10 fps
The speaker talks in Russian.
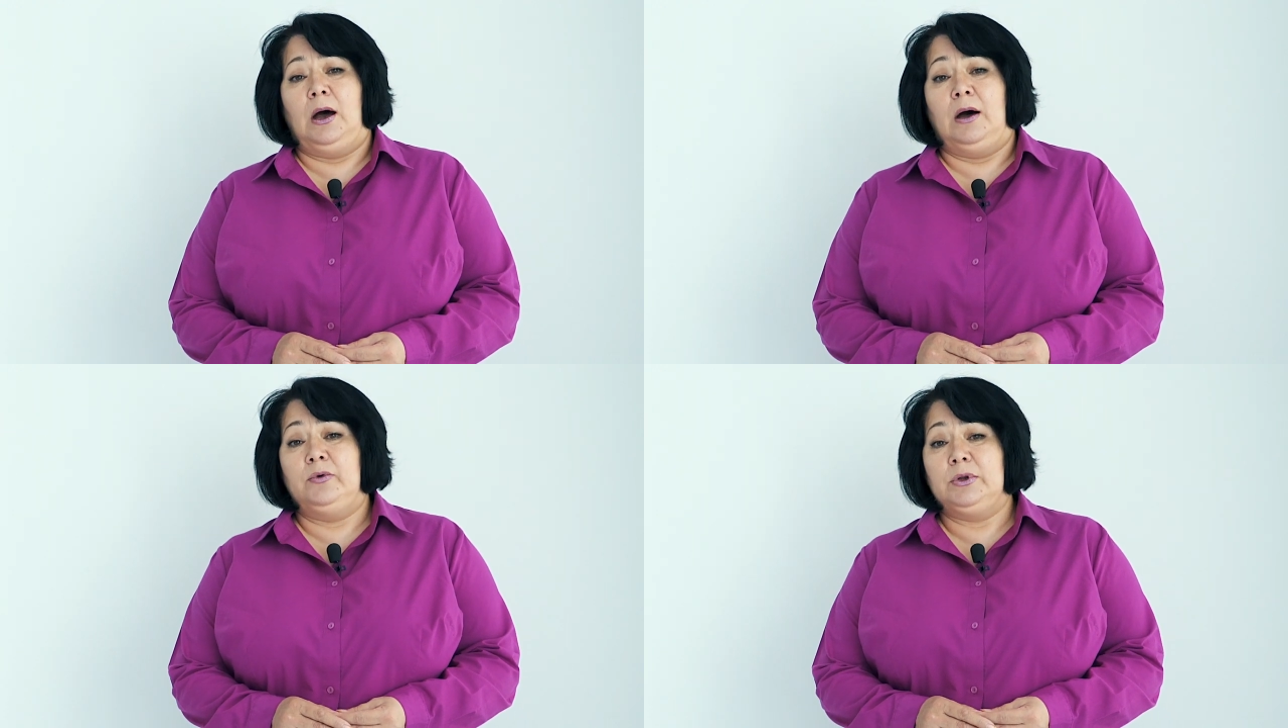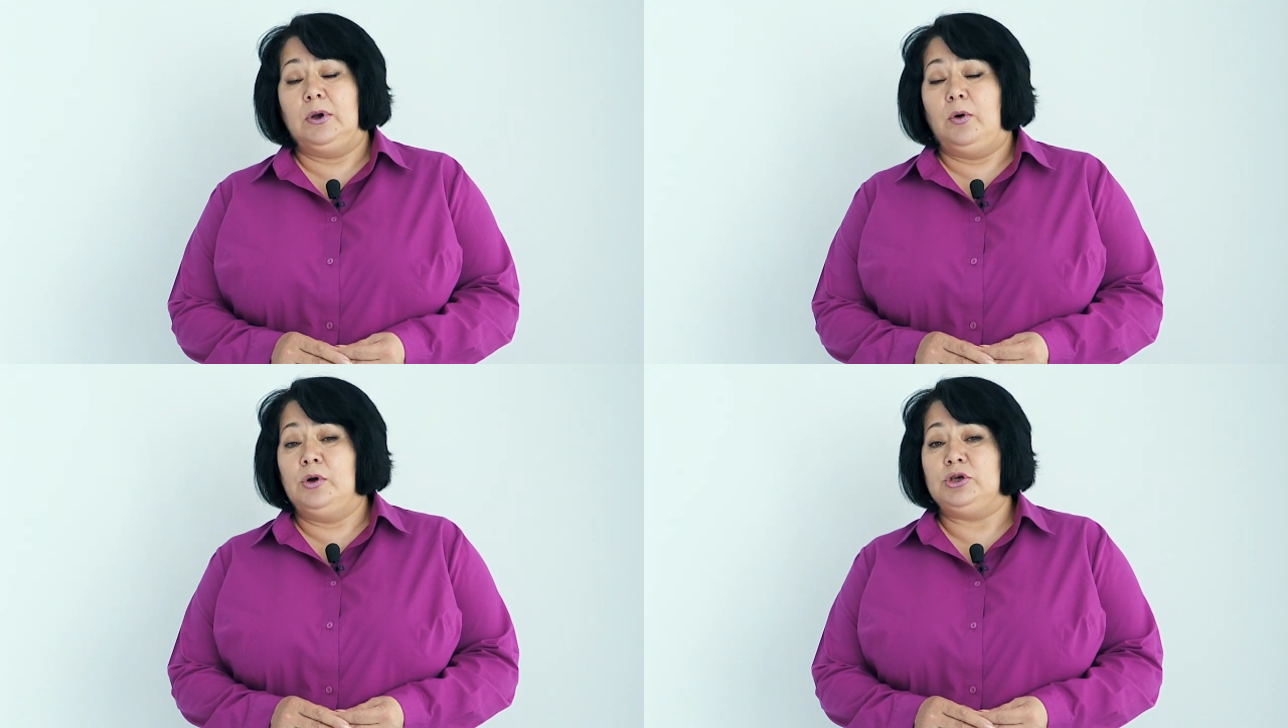А
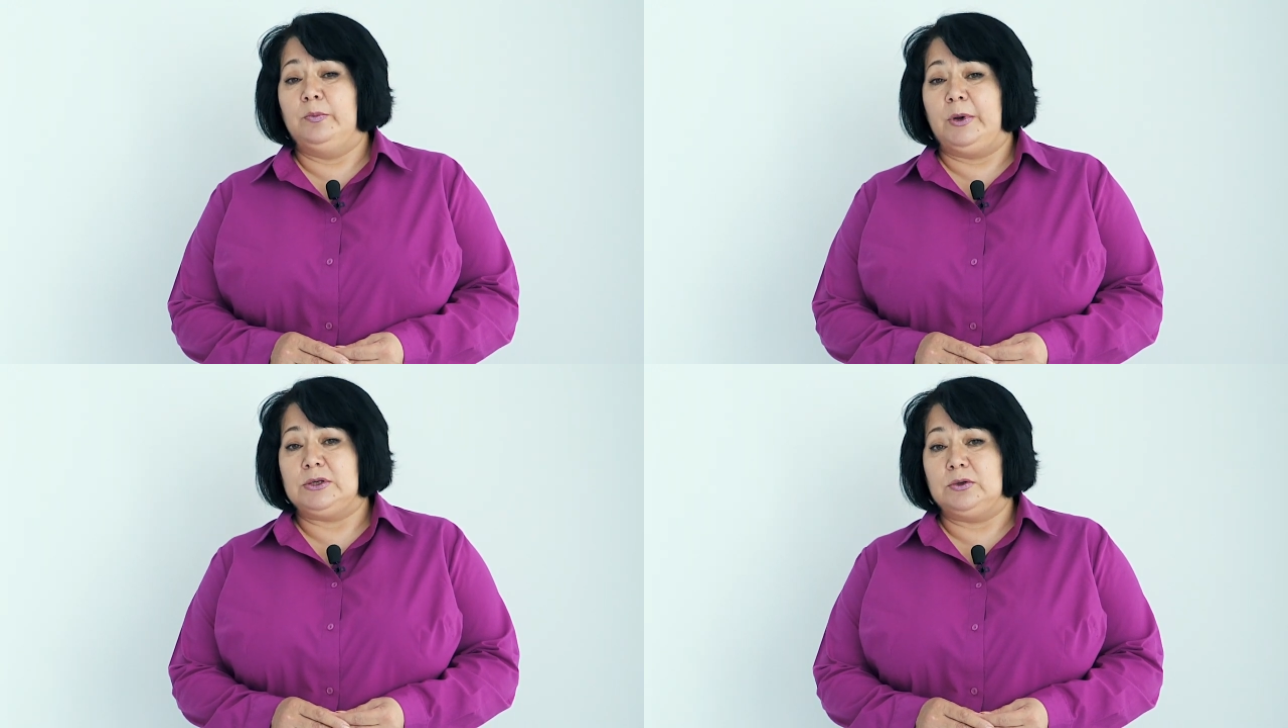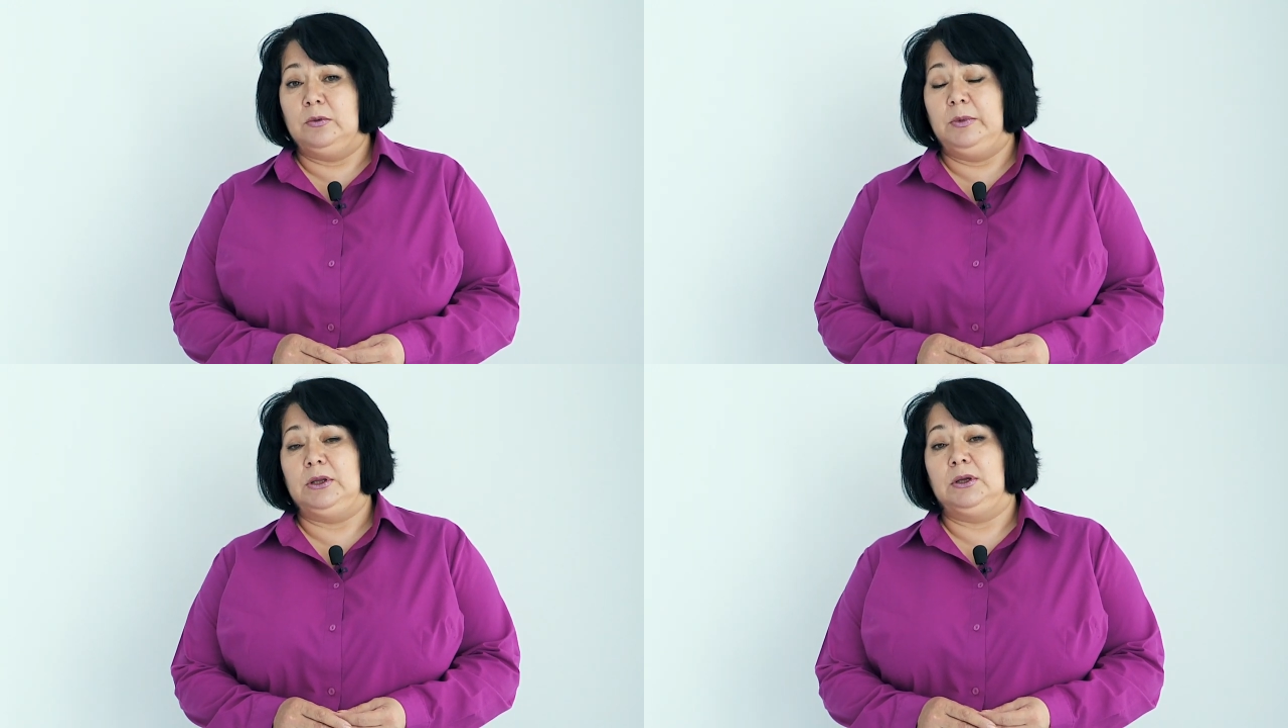вот очень
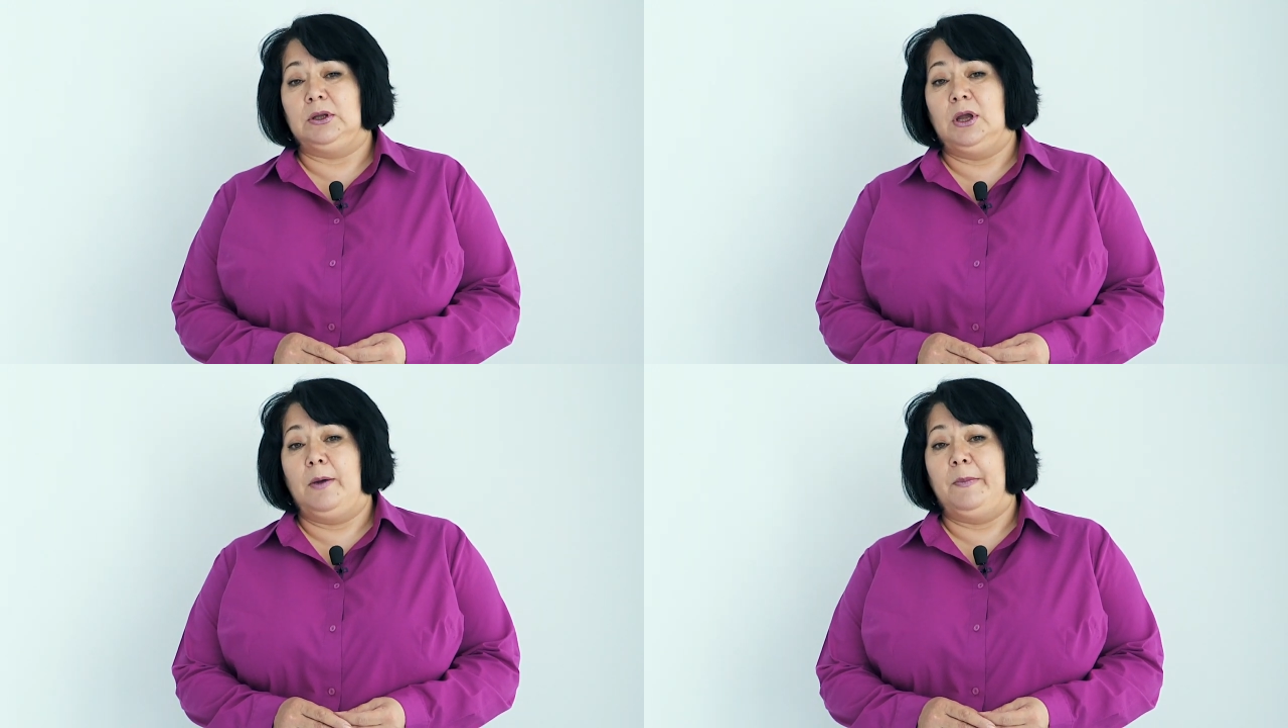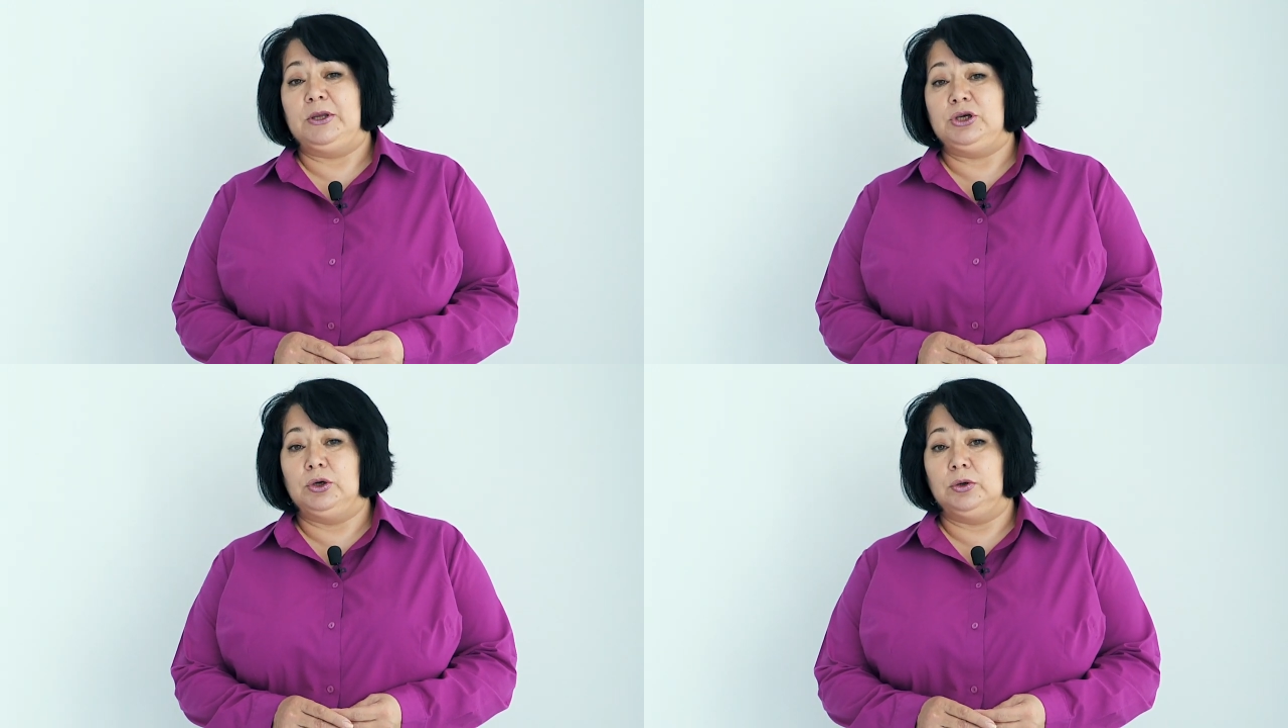простой метод
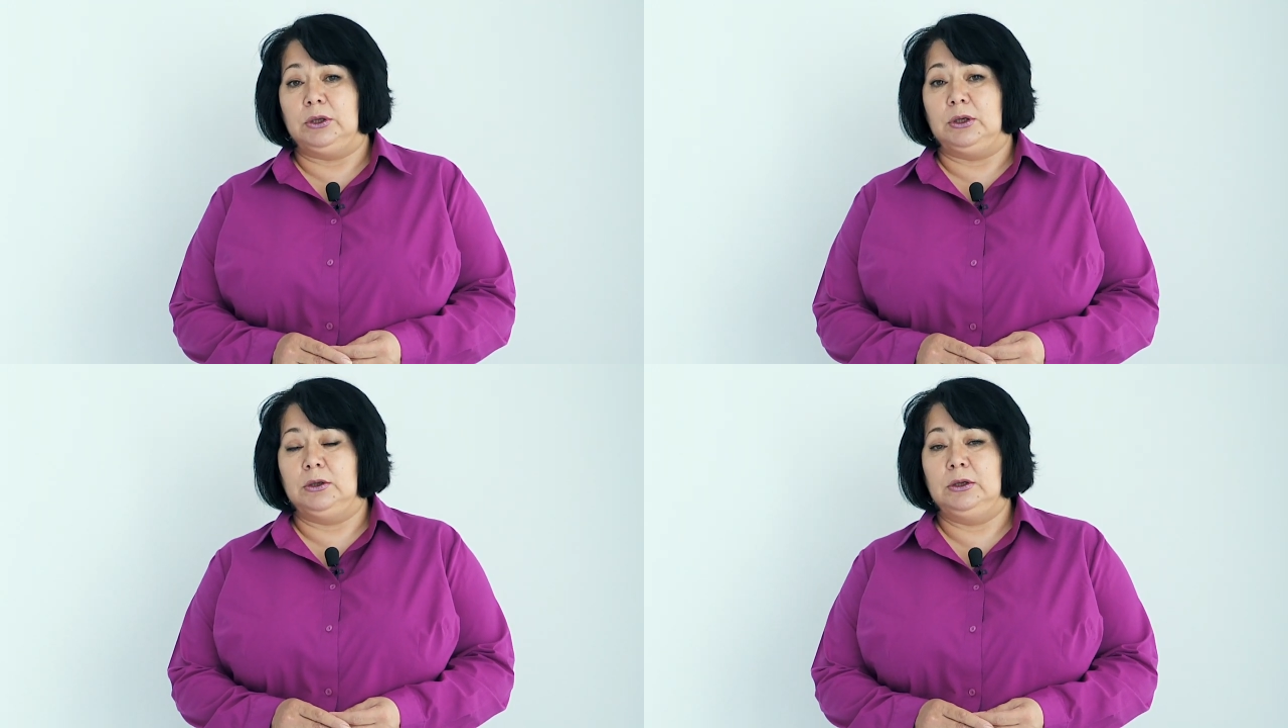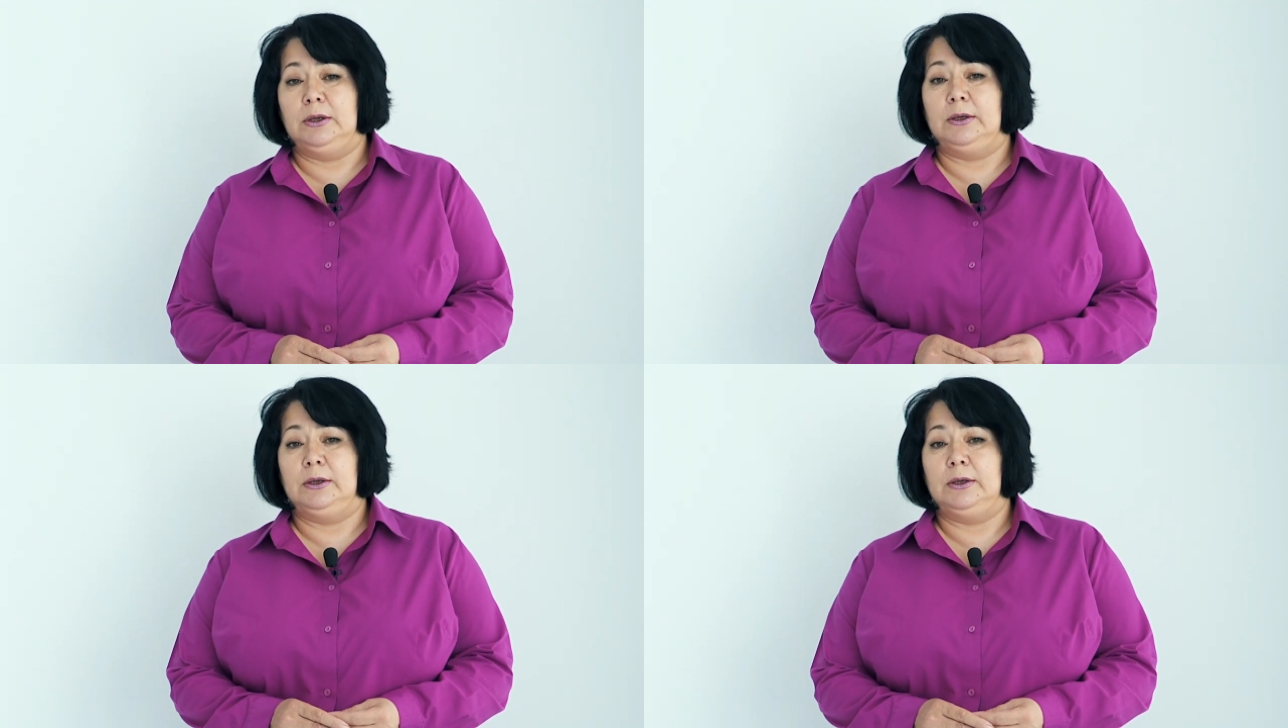подсчета